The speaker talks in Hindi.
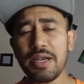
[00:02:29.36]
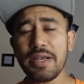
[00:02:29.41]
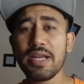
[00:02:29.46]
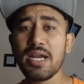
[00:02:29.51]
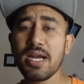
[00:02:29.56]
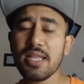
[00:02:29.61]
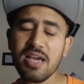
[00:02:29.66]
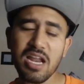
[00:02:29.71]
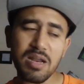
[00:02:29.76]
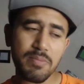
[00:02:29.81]

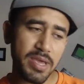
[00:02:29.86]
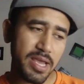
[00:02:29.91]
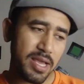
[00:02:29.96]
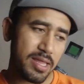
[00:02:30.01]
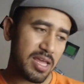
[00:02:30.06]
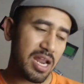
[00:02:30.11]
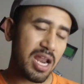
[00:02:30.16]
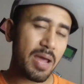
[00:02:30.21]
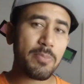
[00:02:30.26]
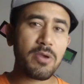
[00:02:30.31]
डेढ़ साल में एक
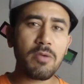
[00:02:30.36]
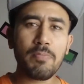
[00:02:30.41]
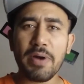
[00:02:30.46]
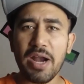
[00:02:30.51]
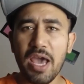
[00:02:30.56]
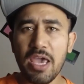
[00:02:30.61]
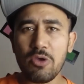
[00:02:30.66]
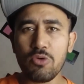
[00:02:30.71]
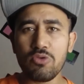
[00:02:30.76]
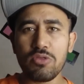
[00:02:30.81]
साल आपकी
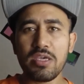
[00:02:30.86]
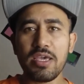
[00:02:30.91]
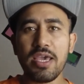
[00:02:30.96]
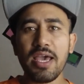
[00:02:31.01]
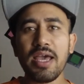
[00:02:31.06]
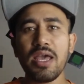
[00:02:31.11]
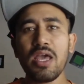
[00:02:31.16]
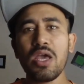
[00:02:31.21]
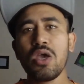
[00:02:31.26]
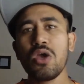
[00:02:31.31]
पढ़ाई होती
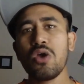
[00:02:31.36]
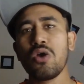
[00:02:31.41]
है